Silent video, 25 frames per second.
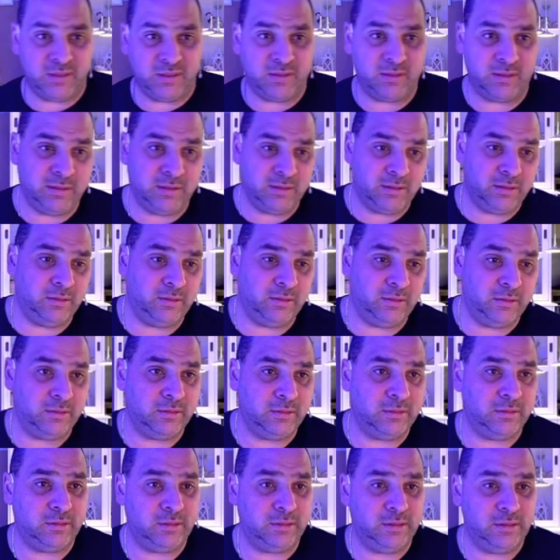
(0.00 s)
passieren,
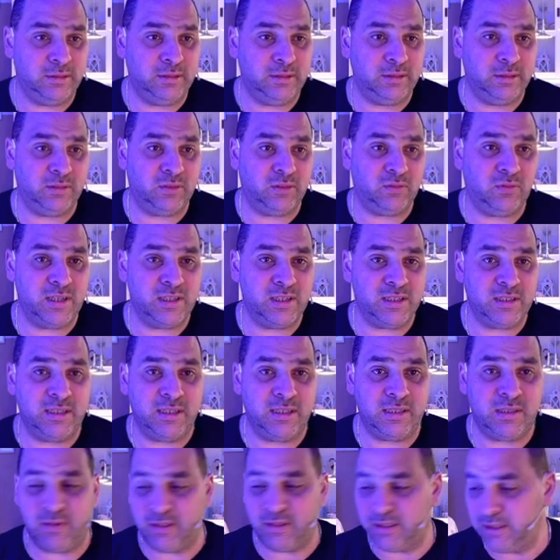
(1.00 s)
äh, ihr die ins falsche
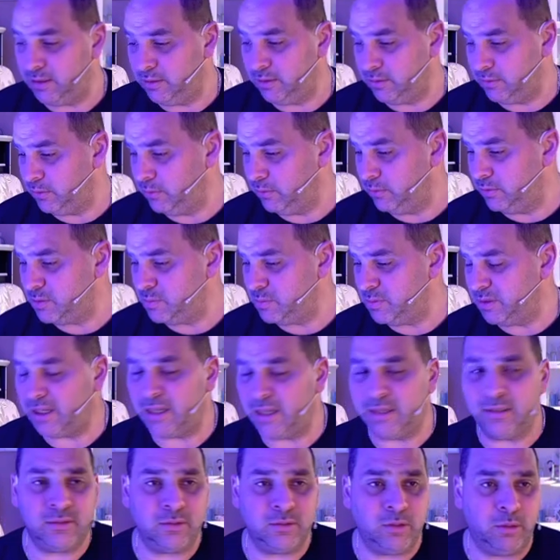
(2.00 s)
Netzwerk kennen und nicht mehr
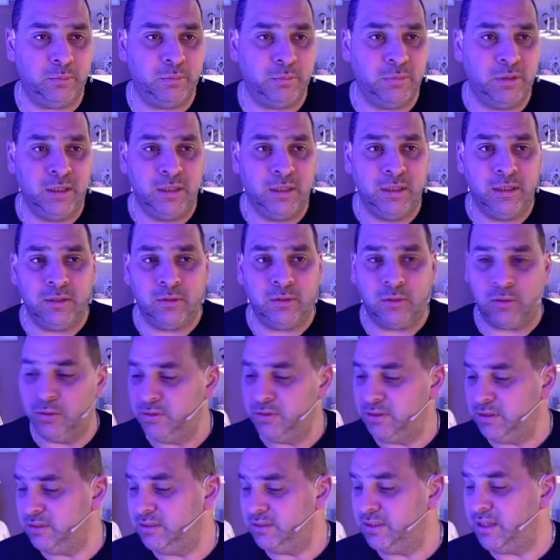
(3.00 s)
drankommen,
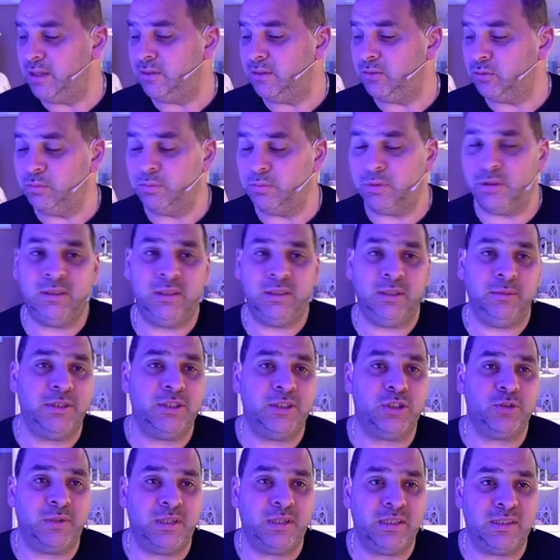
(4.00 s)
könnt ihr darüber
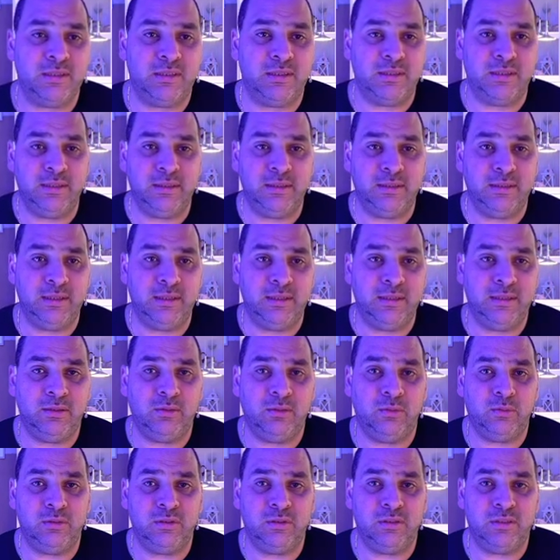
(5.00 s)
dementsprechend hingehen
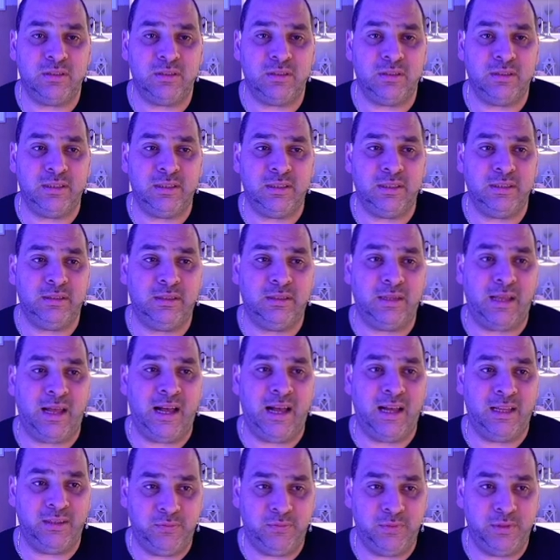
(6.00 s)
und den
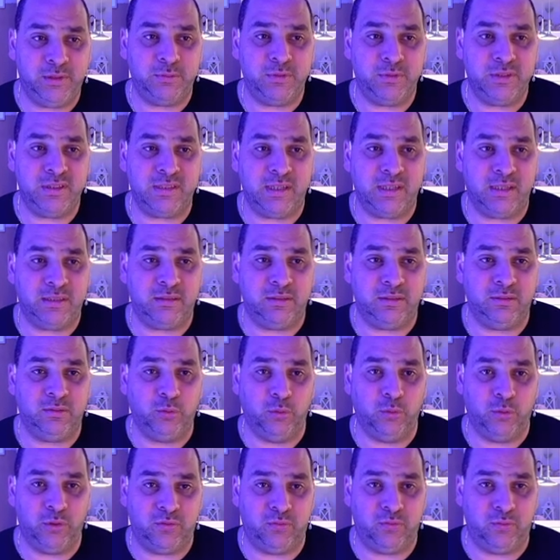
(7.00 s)
Hardware-Reset
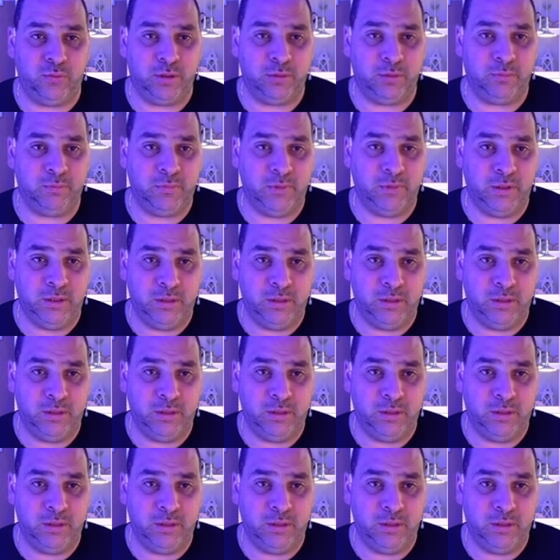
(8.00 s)
durchführen.